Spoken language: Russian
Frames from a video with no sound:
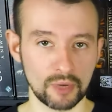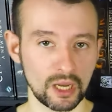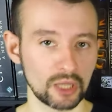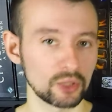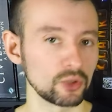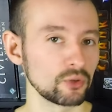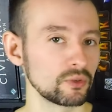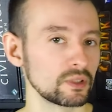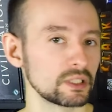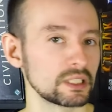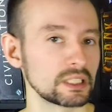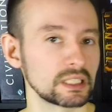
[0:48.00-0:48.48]

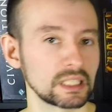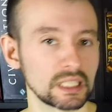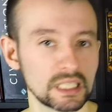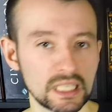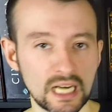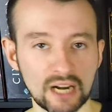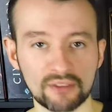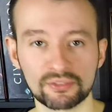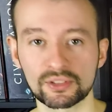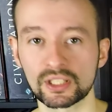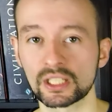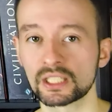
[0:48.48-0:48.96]
году выйдет
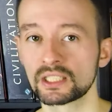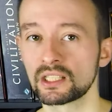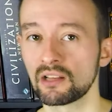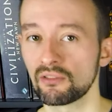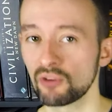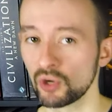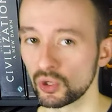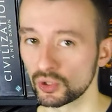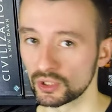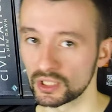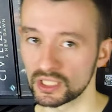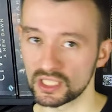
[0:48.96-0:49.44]
игра,
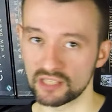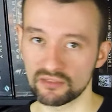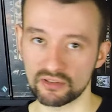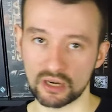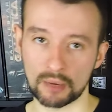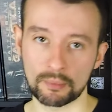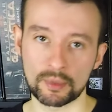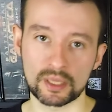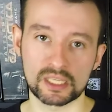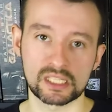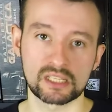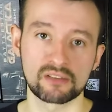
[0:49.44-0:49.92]
вдохновленная
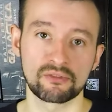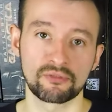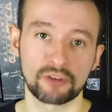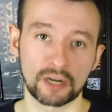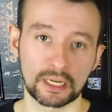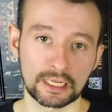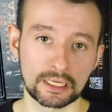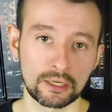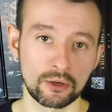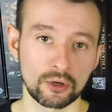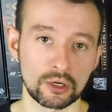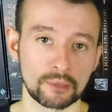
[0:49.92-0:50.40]
европейским
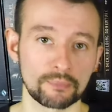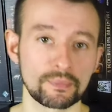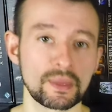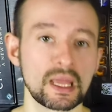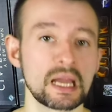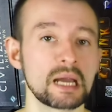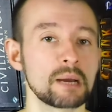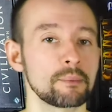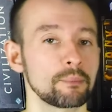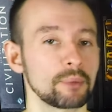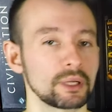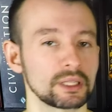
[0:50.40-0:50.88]
фольклором
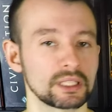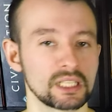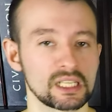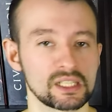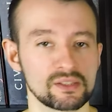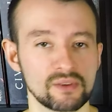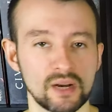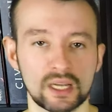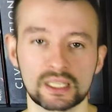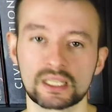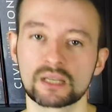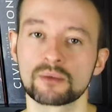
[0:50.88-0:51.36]
под
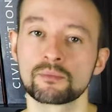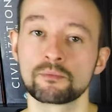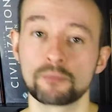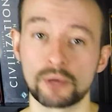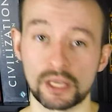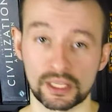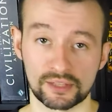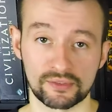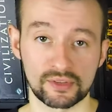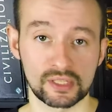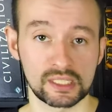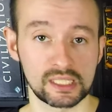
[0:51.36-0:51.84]
названием
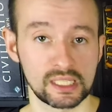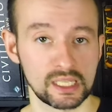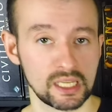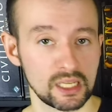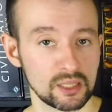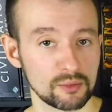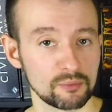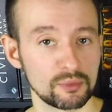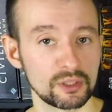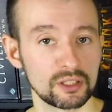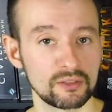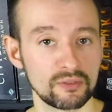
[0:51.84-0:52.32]
Betwixt
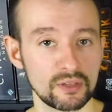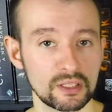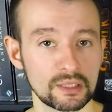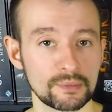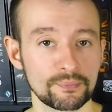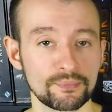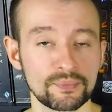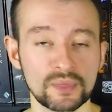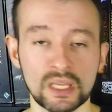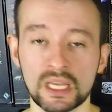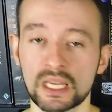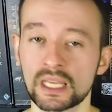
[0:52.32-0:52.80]
and
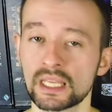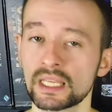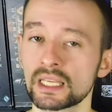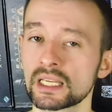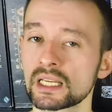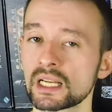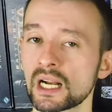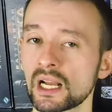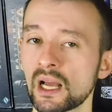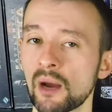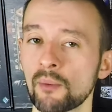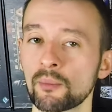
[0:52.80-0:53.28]
Between.
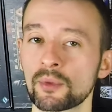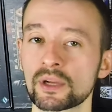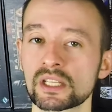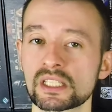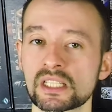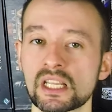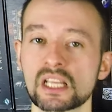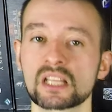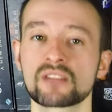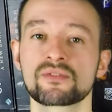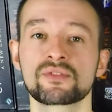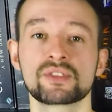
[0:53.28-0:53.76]
Игрокам
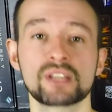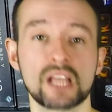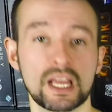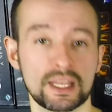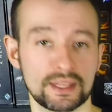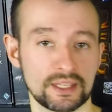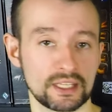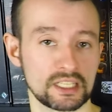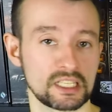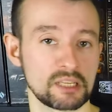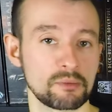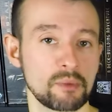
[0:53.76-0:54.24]
предстоит
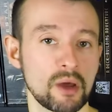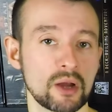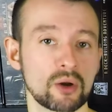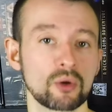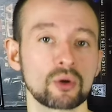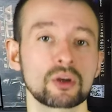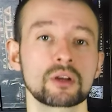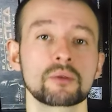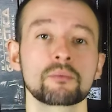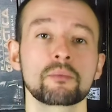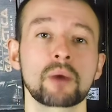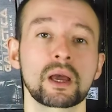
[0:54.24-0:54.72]
взять на себя
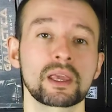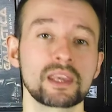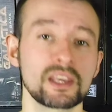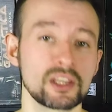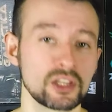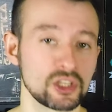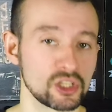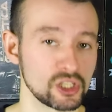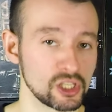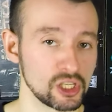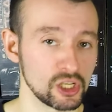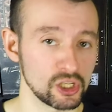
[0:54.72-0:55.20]
роль
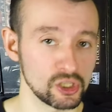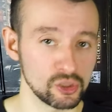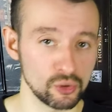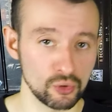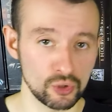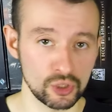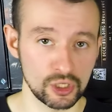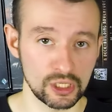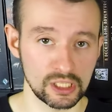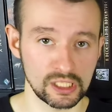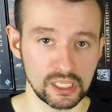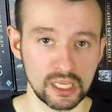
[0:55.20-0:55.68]
магических
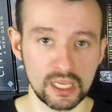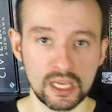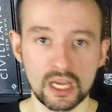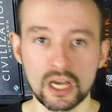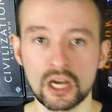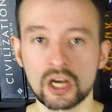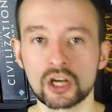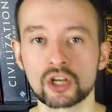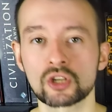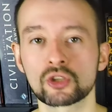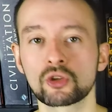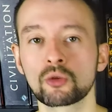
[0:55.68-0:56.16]
сущностей,
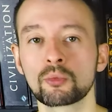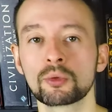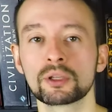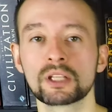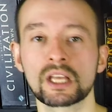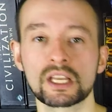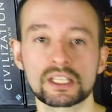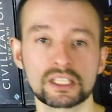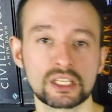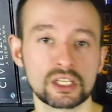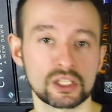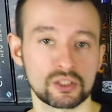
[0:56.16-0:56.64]
чтобы
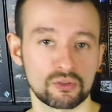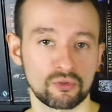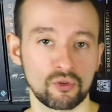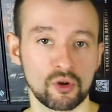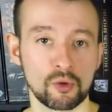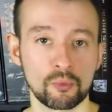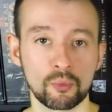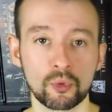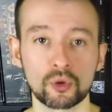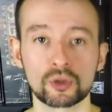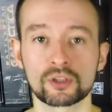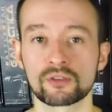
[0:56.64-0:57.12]
найти
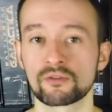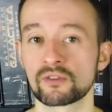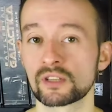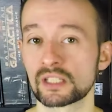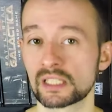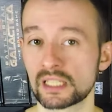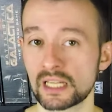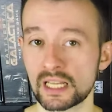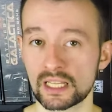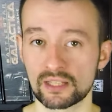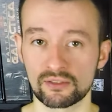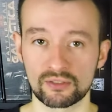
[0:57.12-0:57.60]
свой путь в
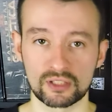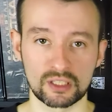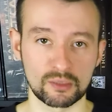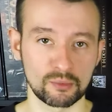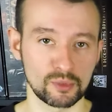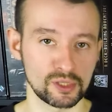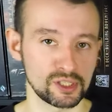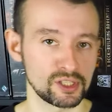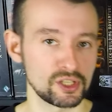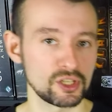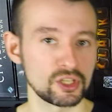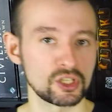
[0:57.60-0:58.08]
исследовании
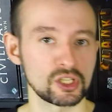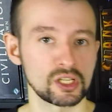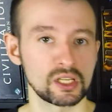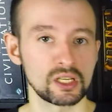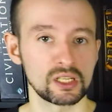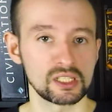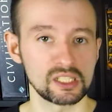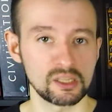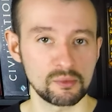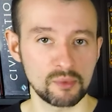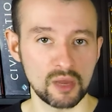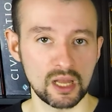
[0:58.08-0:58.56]

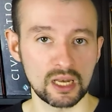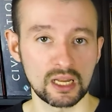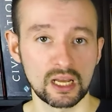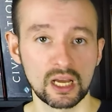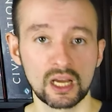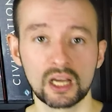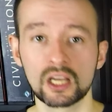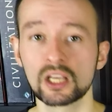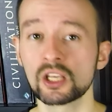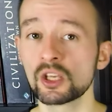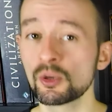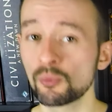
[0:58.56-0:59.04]
мистических земель
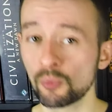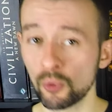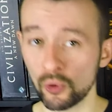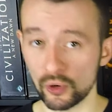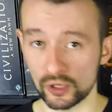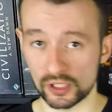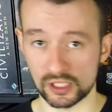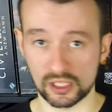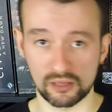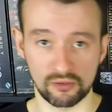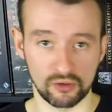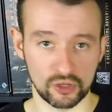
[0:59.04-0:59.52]
и
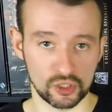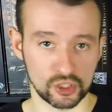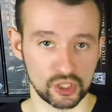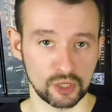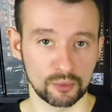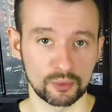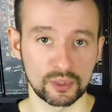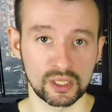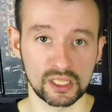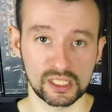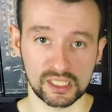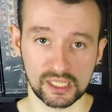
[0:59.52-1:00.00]
поиске
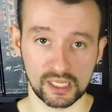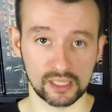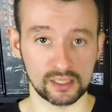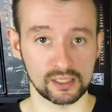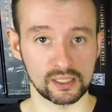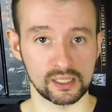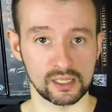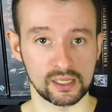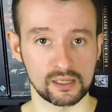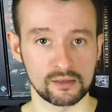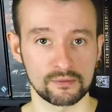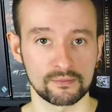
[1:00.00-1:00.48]
волшебной
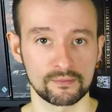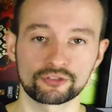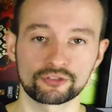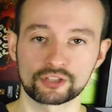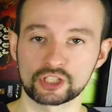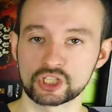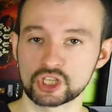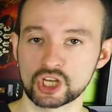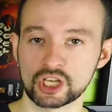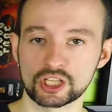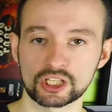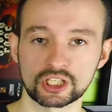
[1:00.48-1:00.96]
эссенции. В
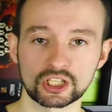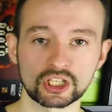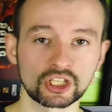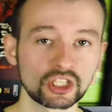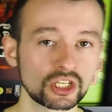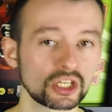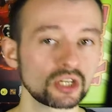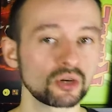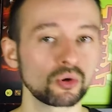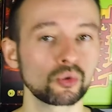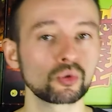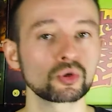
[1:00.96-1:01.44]
течение
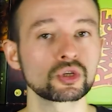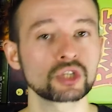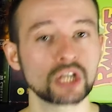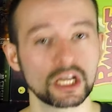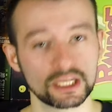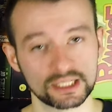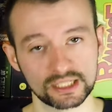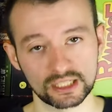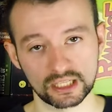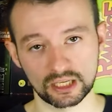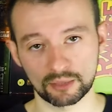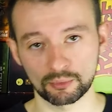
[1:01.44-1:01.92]
игры
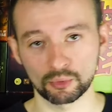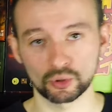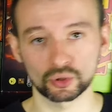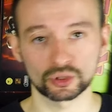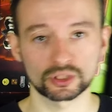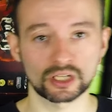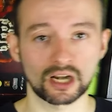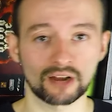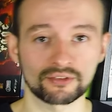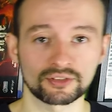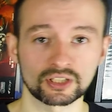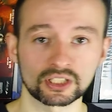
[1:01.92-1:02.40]
участники
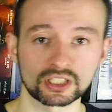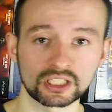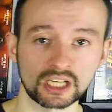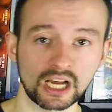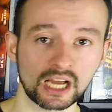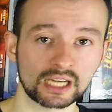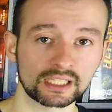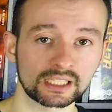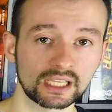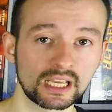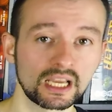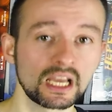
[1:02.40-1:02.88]
будут драфтить
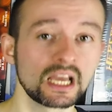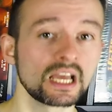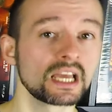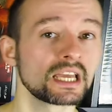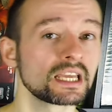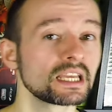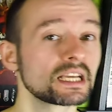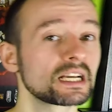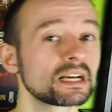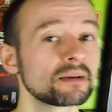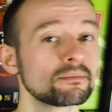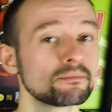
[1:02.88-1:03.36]
карты
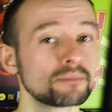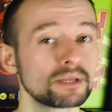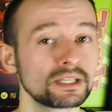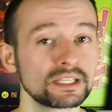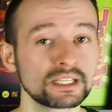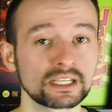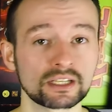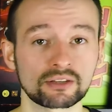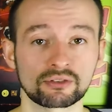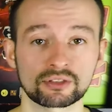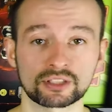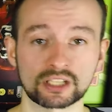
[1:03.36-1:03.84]
и
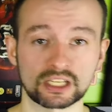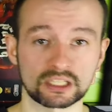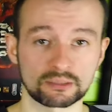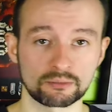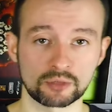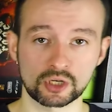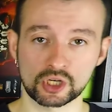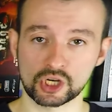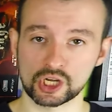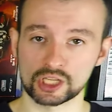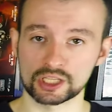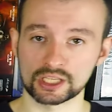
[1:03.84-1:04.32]
комбинировать
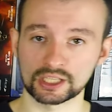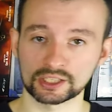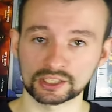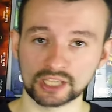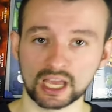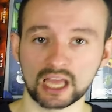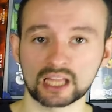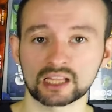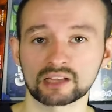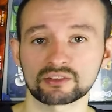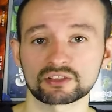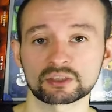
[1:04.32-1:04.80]
размещение
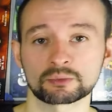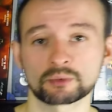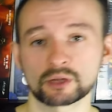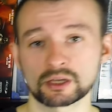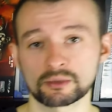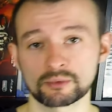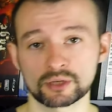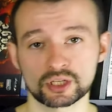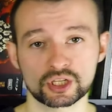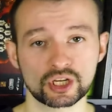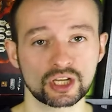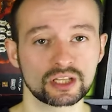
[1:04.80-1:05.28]
тайлов с
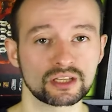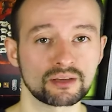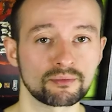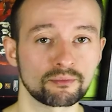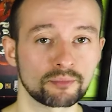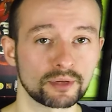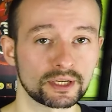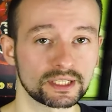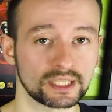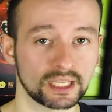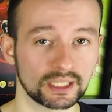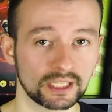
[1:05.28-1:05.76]

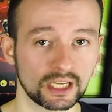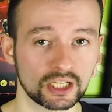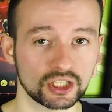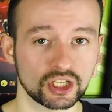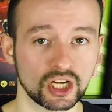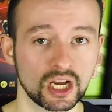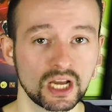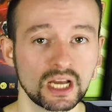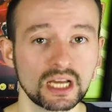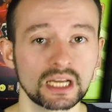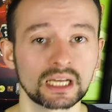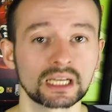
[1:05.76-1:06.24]
перемещением
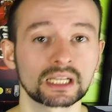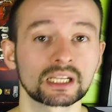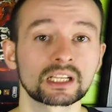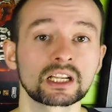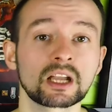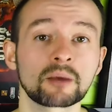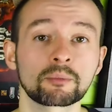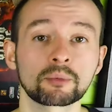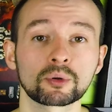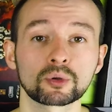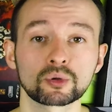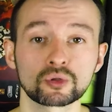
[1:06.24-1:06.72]
персонажа
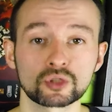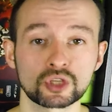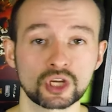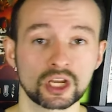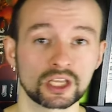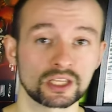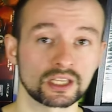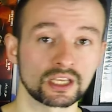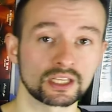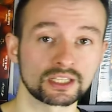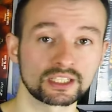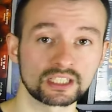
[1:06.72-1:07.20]
для
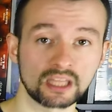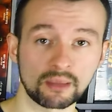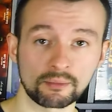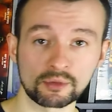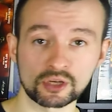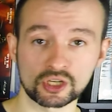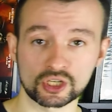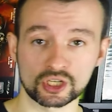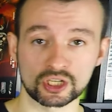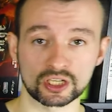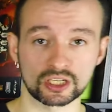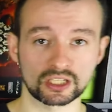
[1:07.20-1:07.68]
получения
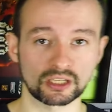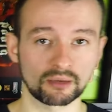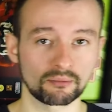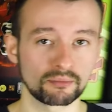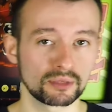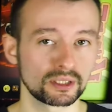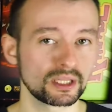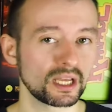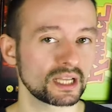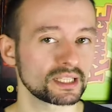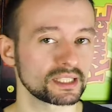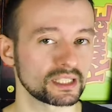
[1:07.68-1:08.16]
динамичных
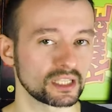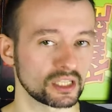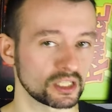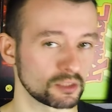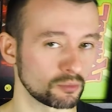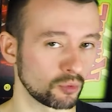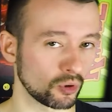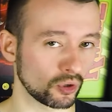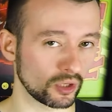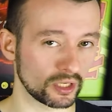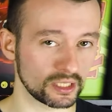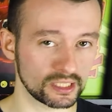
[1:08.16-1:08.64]
комбинаций и
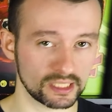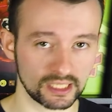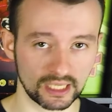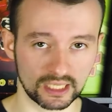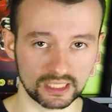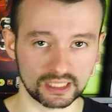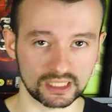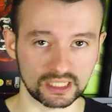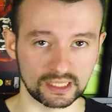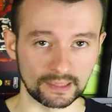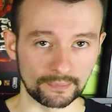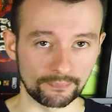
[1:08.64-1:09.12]
сбора
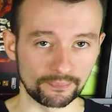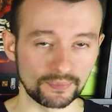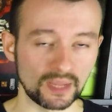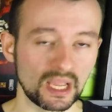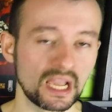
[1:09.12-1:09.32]
эссенции.